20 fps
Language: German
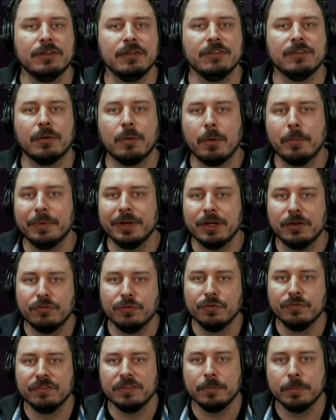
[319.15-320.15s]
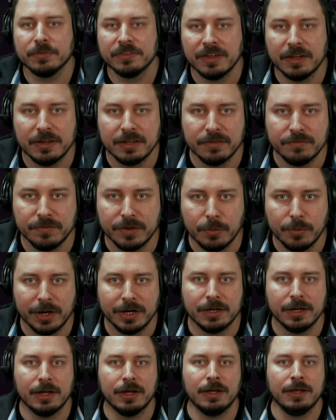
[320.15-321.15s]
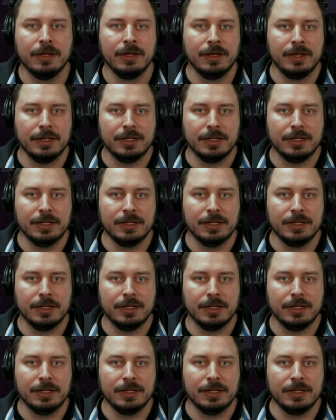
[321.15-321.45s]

die sagen wir mal mit einer 50-prozentigen Winrate da,